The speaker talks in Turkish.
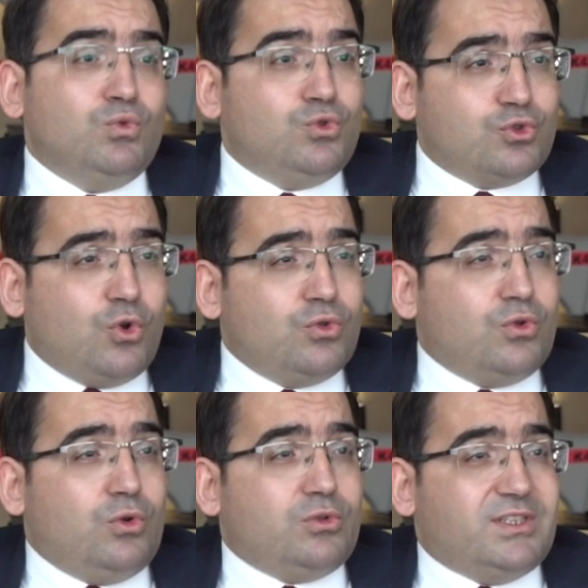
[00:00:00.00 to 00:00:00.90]
uçuş
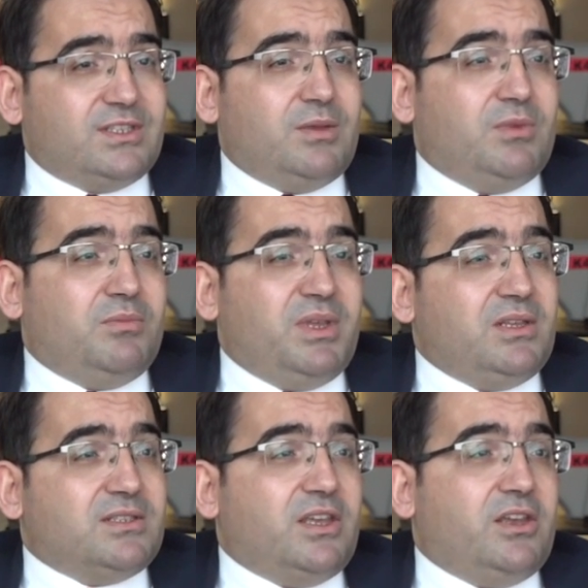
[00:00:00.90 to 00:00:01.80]
kontrol sisteminin,
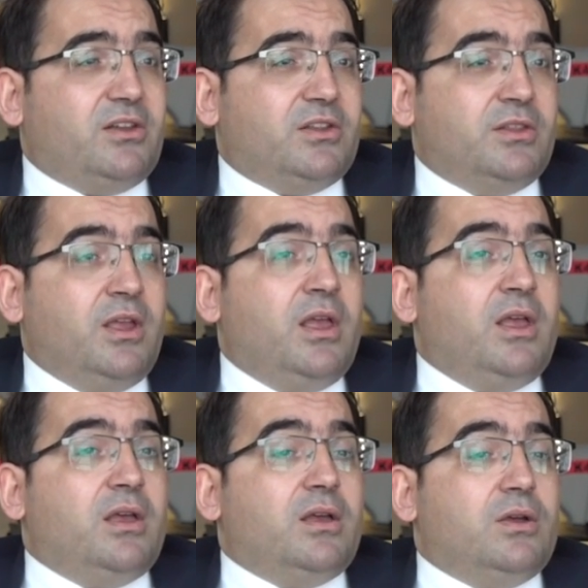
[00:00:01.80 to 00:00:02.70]
bilgisayarının,
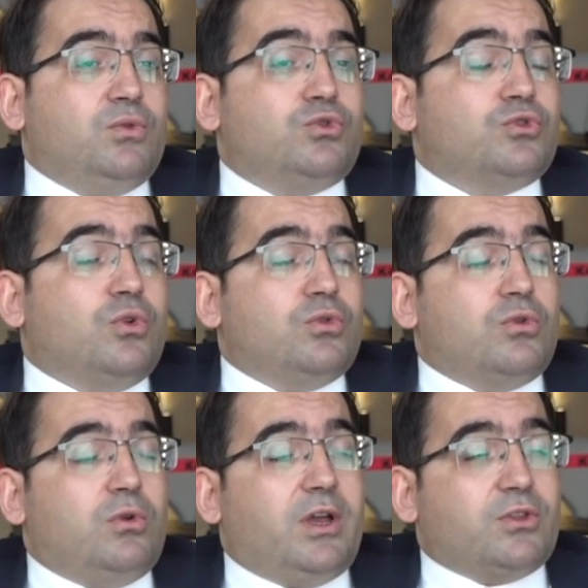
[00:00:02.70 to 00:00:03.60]
e, uçuş
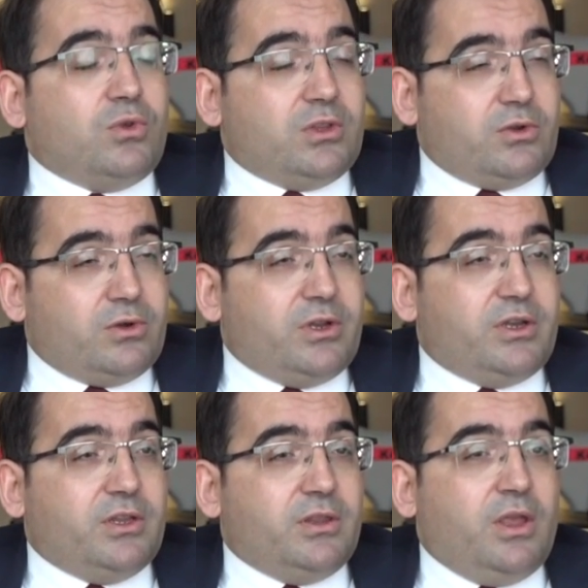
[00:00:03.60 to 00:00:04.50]
kontrol
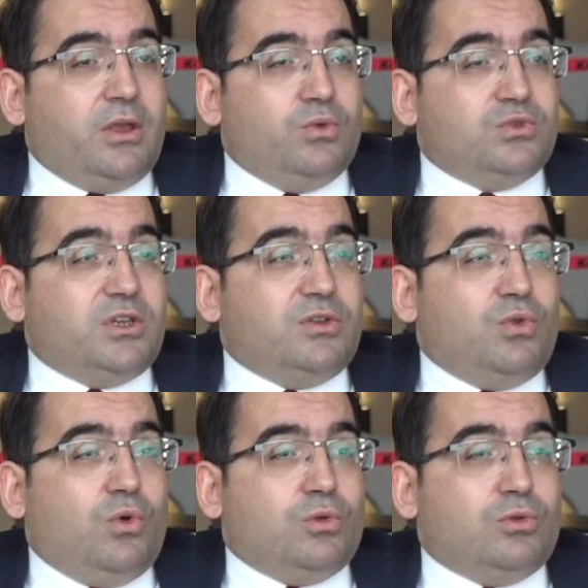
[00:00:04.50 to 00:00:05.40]
aktüatörlerinin
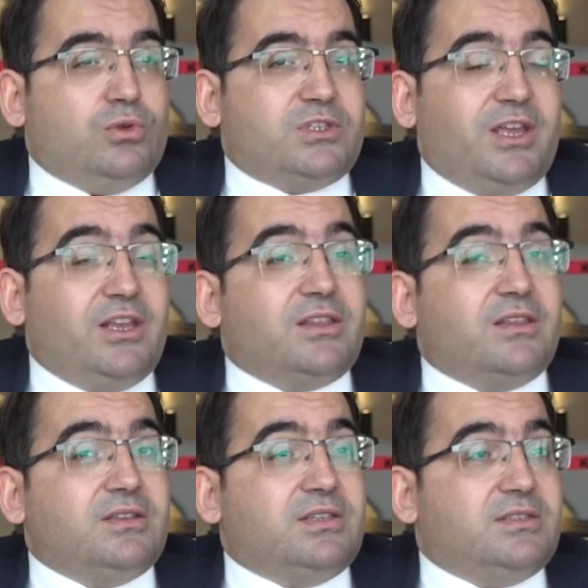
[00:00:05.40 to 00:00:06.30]
üzerinde olduğu, işte
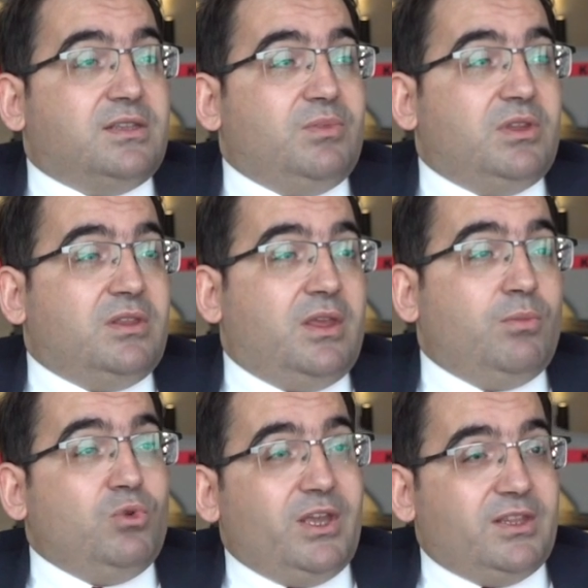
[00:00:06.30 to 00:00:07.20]
elektrik sisteminin
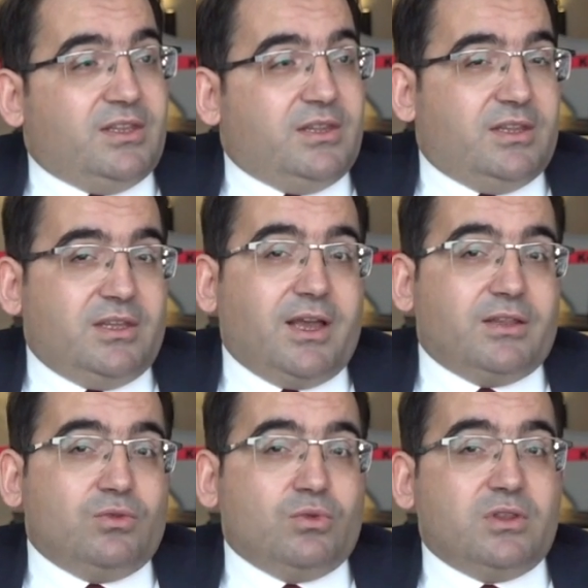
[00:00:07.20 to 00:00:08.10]
emüle edildiği,
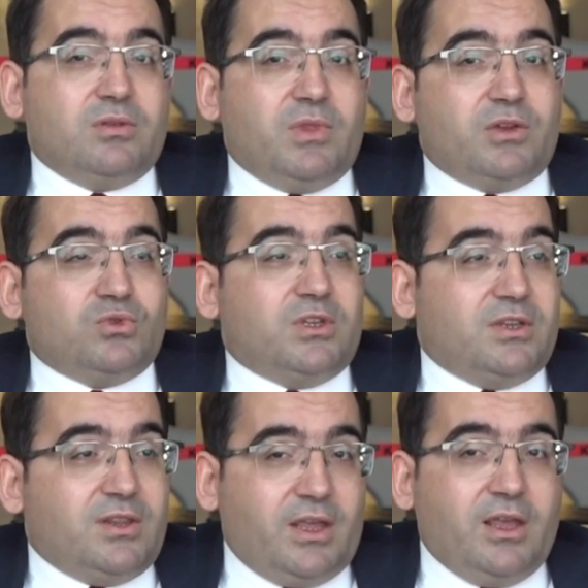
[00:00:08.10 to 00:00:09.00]
yani donanımlar
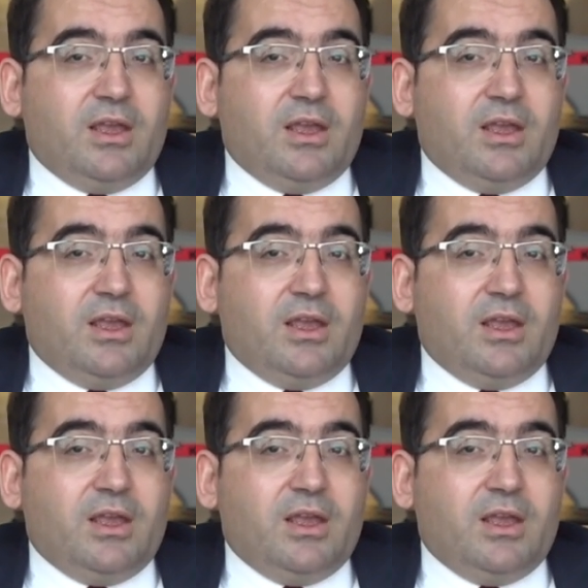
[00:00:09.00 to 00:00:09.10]
üzerinde